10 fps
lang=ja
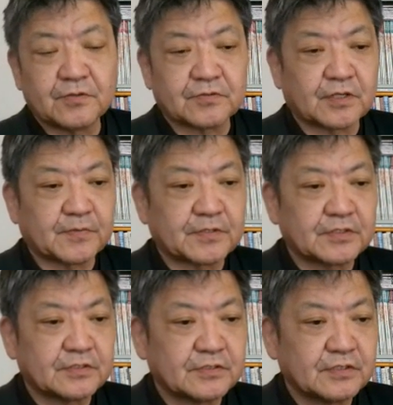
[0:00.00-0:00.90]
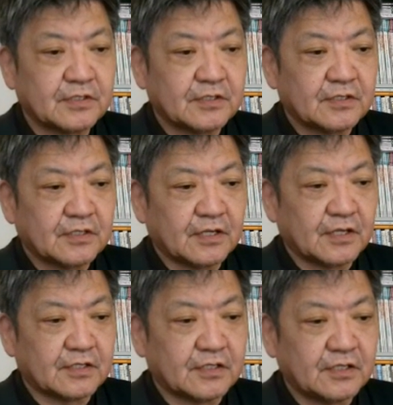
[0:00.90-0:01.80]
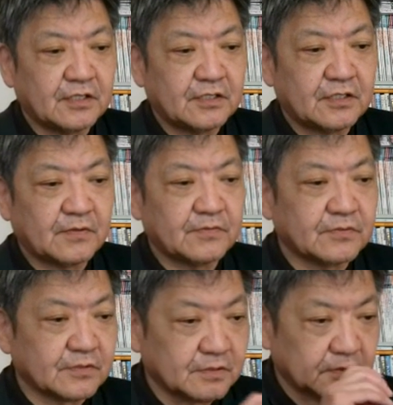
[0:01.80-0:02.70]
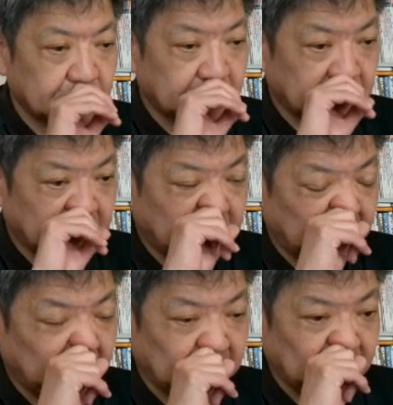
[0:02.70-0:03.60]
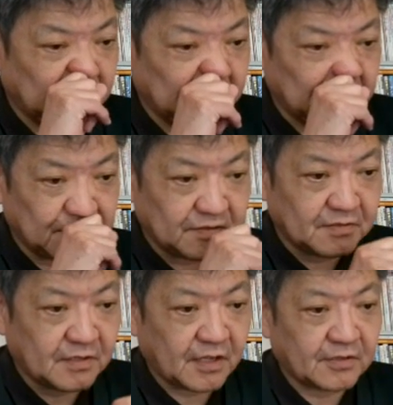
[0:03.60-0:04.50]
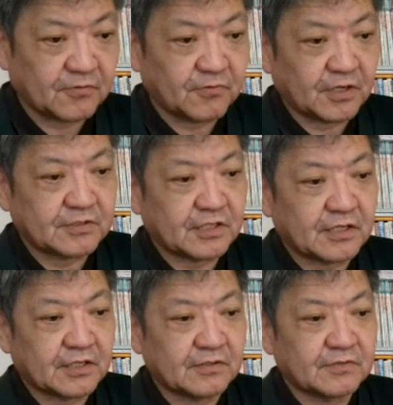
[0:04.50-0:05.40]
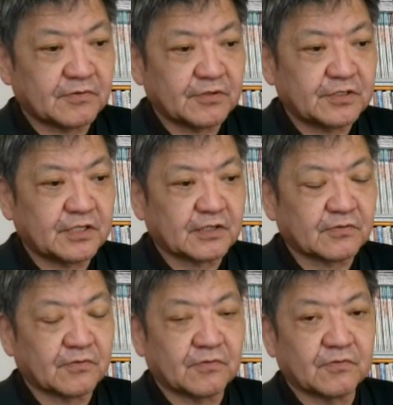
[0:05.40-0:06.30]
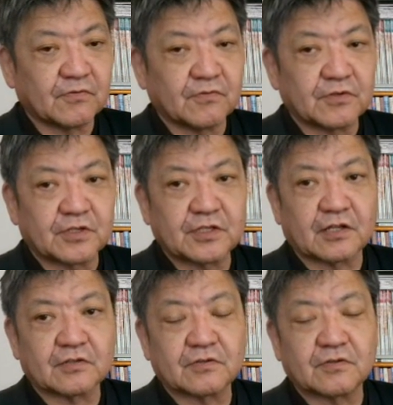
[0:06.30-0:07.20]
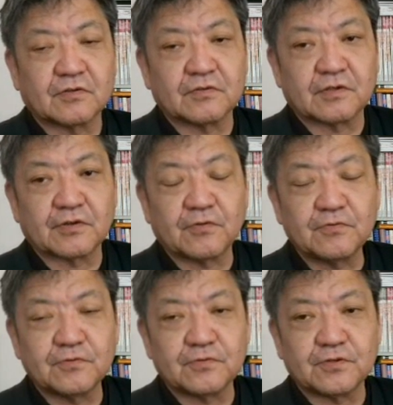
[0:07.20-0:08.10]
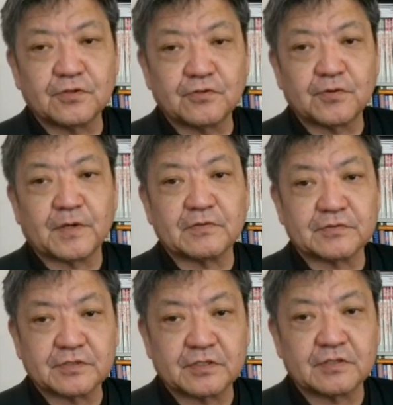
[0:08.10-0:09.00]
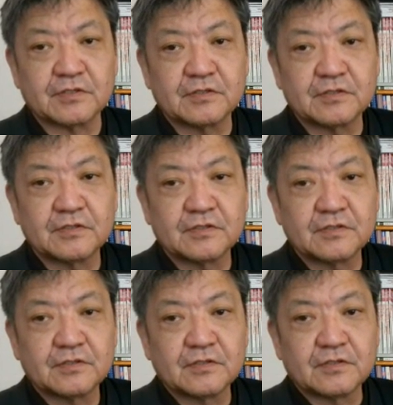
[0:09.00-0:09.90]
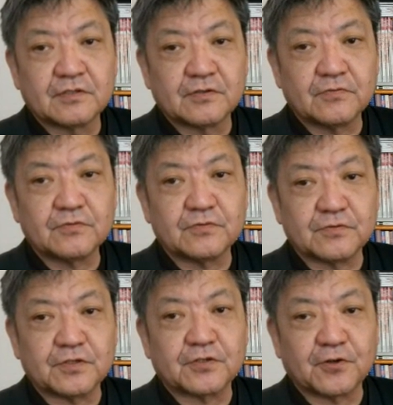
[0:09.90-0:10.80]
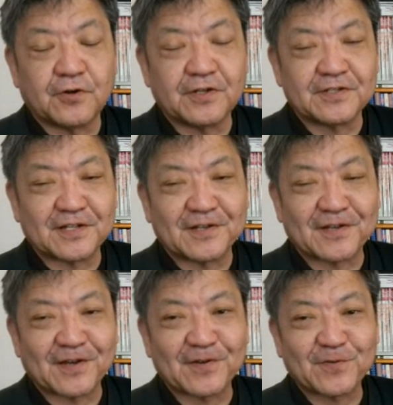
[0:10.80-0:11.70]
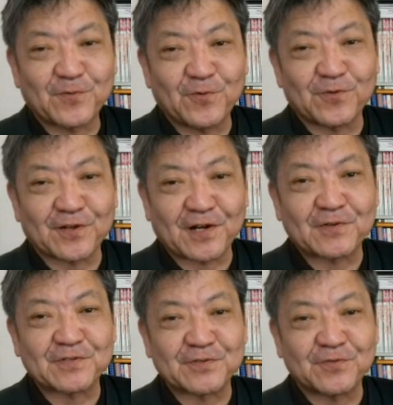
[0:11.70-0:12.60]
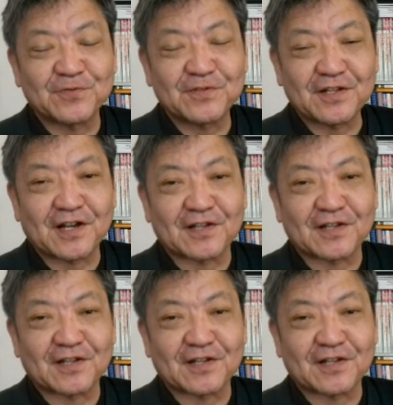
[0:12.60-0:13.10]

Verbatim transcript: いうことになりました、え G7 で凍結されているロシアの資産っていうのは42兆円もあるんですね。42兆円って結構な額で、そんなに